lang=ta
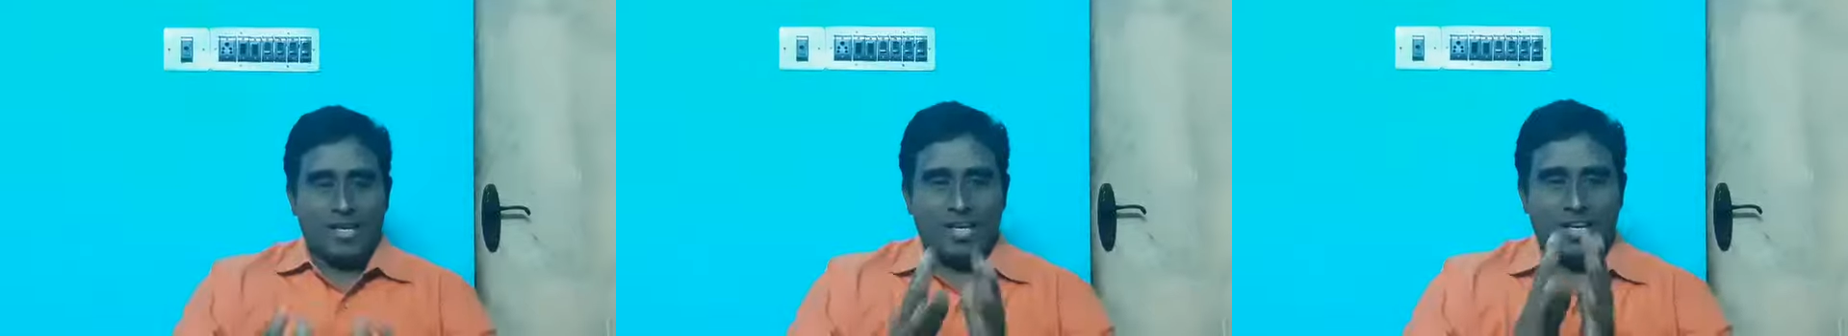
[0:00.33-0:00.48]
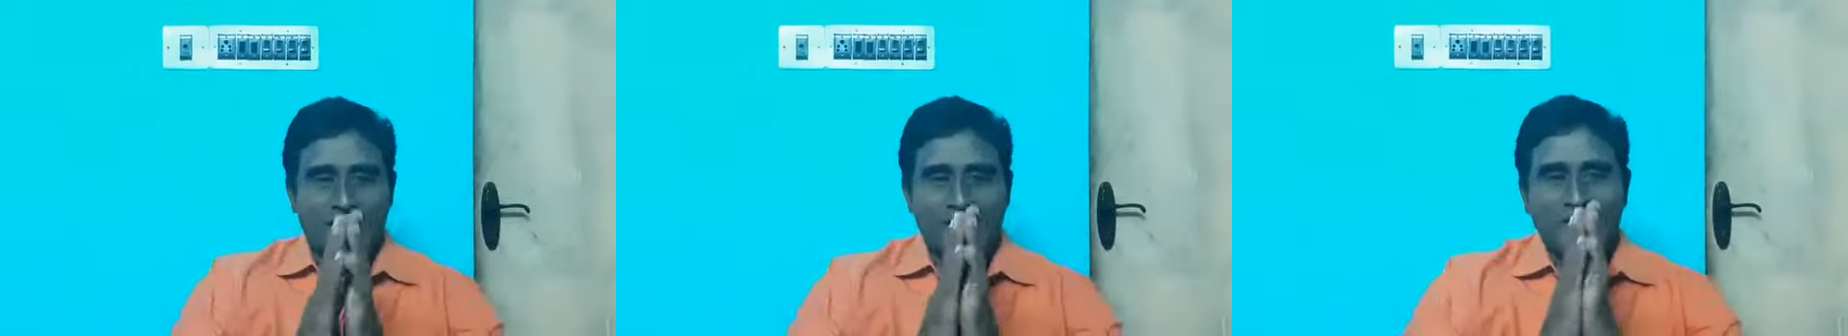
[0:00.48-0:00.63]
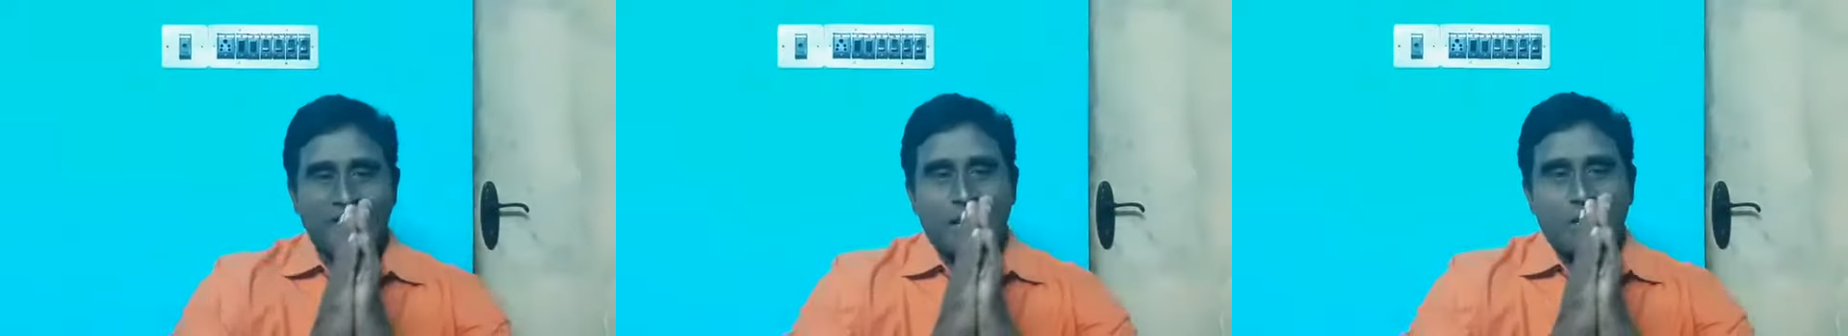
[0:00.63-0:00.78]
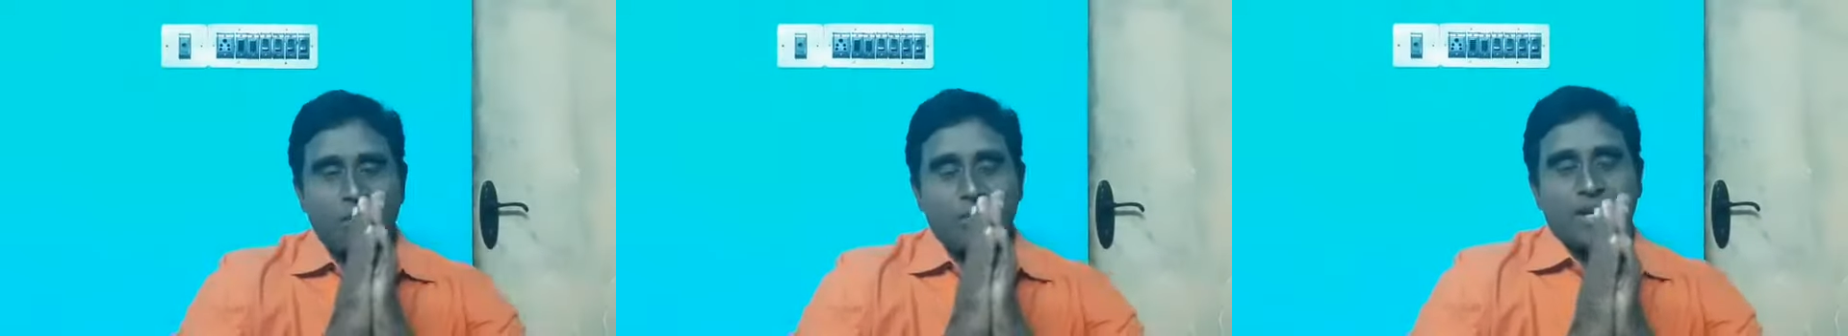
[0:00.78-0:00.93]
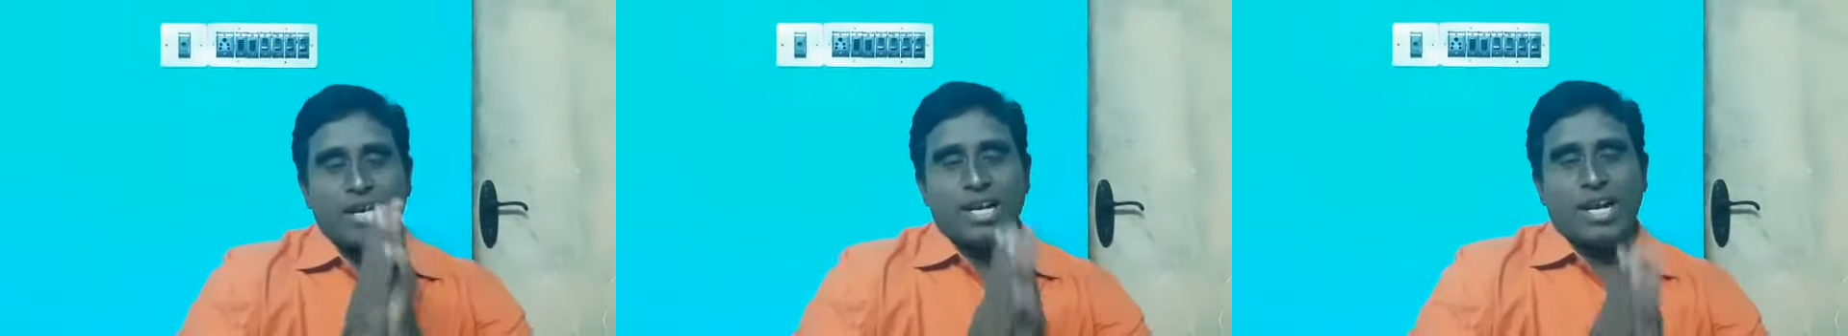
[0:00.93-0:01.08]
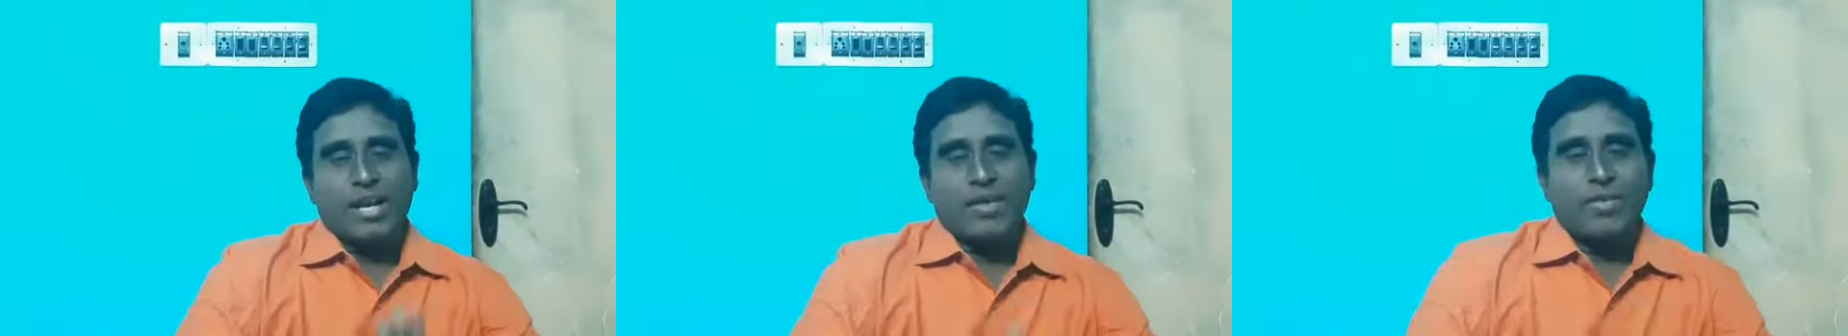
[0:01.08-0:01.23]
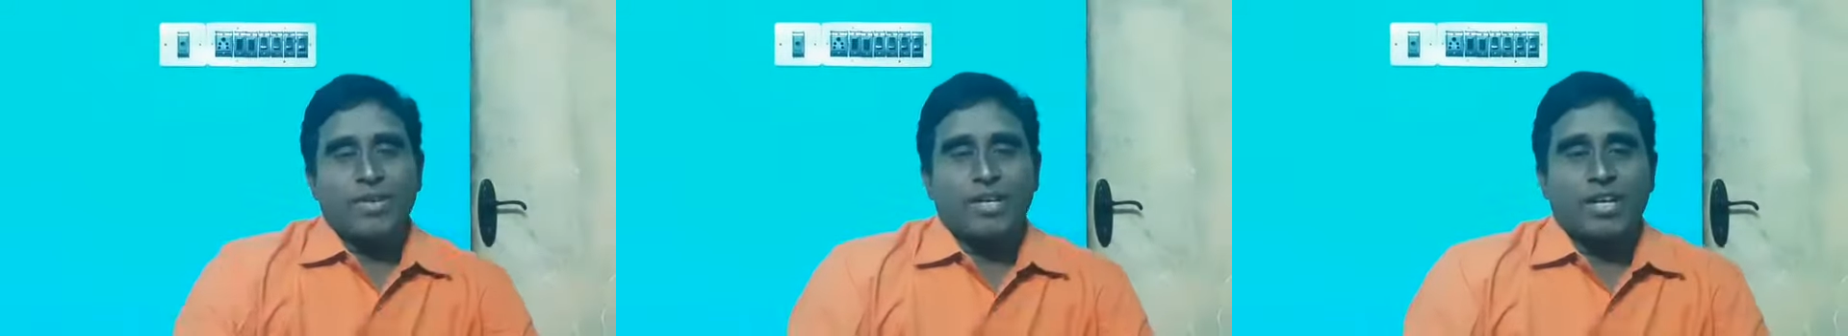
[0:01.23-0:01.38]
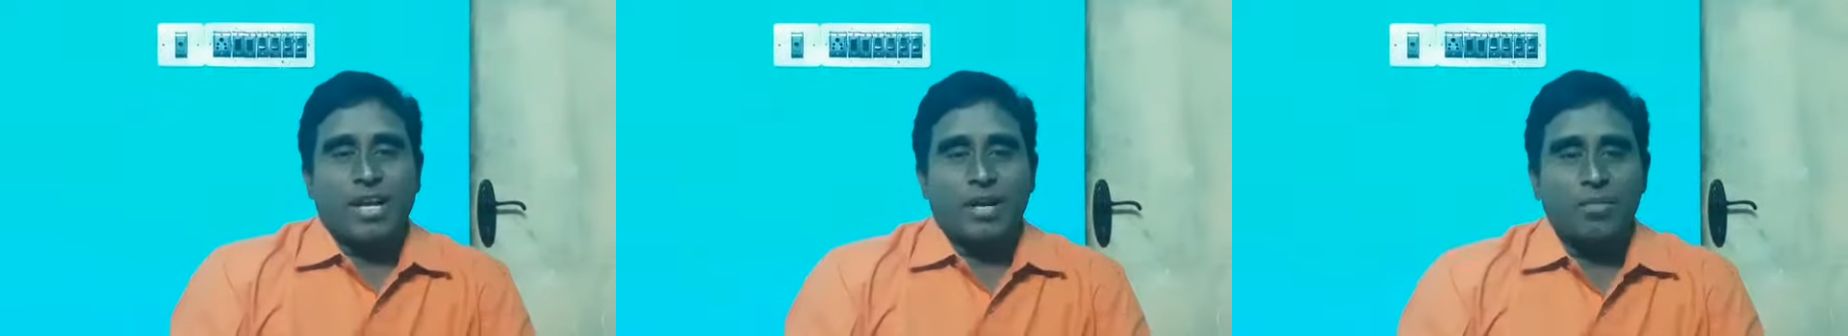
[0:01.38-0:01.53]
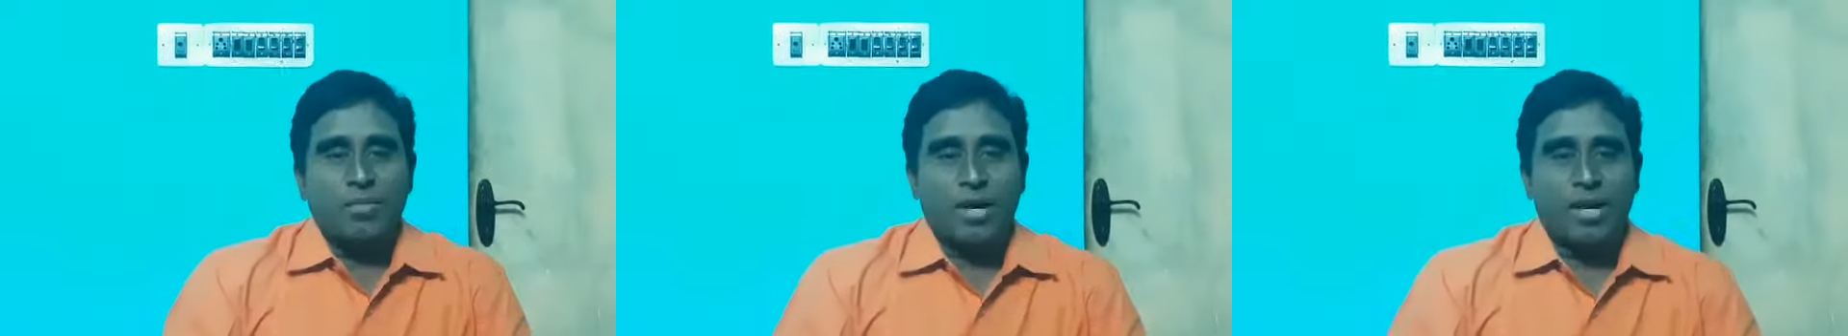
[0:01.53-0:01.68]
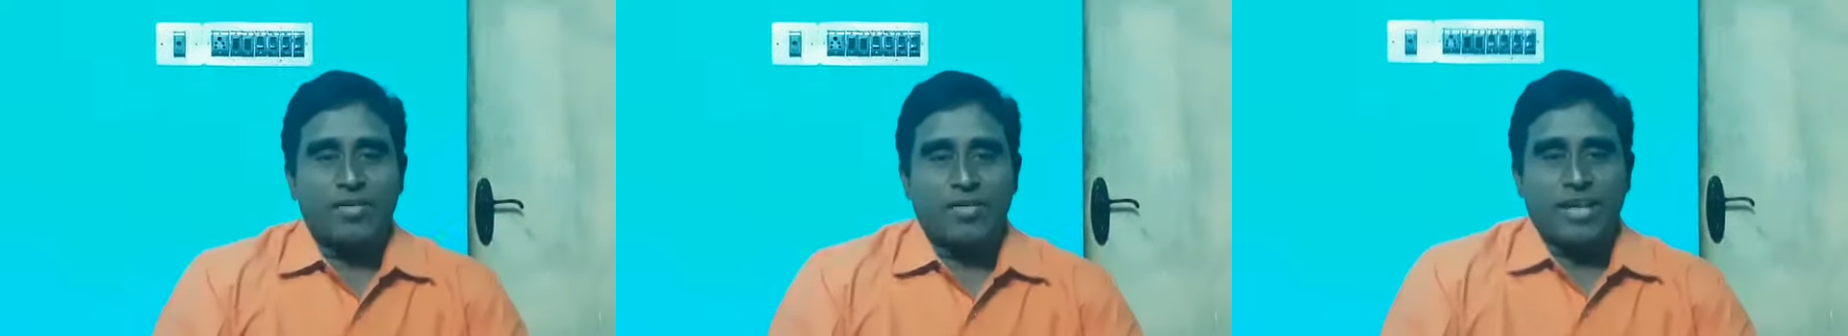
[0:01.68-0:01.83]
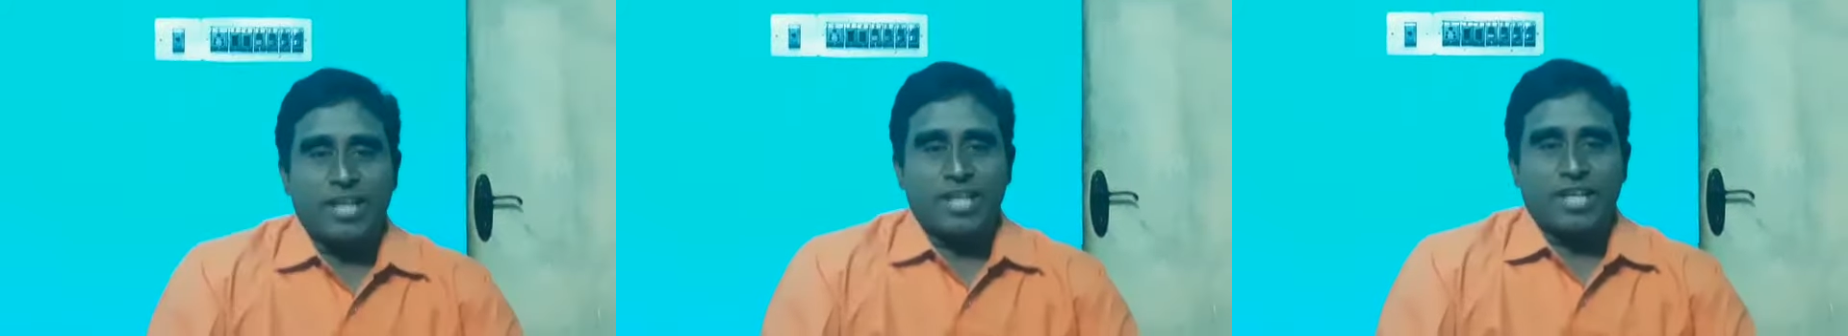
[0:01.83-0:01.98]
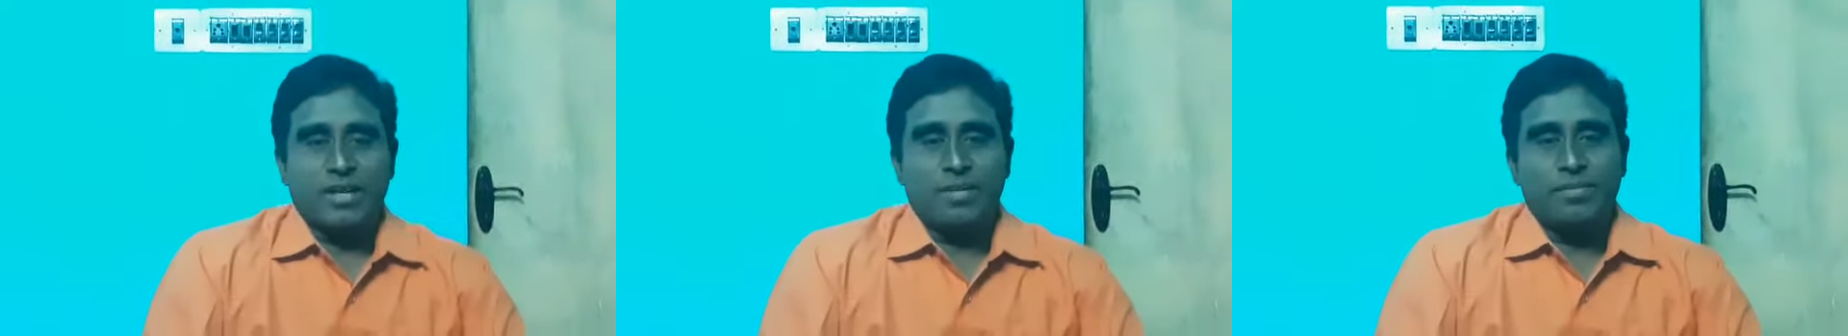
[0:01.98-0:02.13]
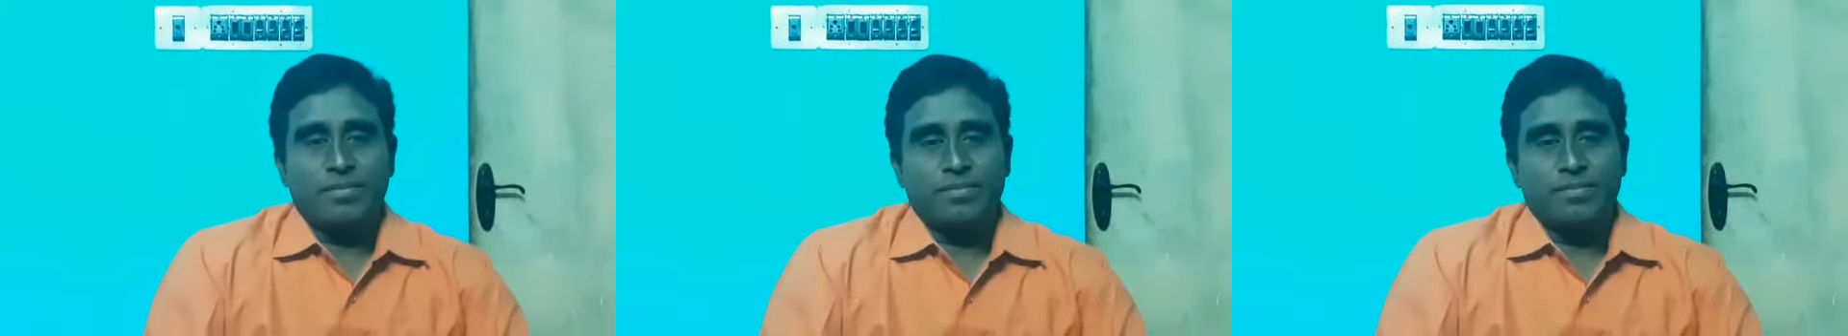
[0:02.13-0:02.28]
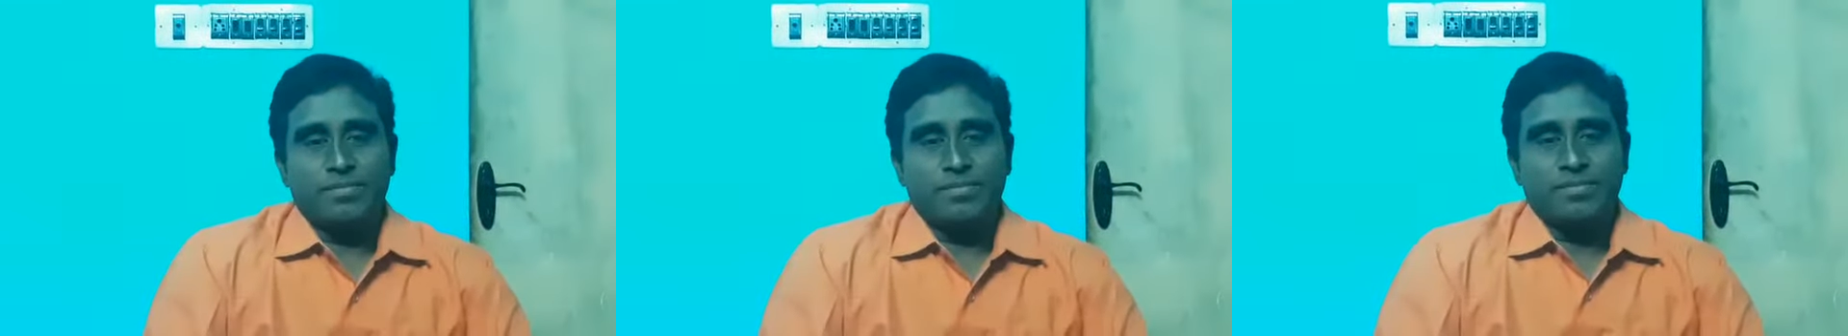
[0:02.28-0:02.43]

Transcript: இணைய நண்பர்கள் அனைவருக்கு அன்பான வணக்கம்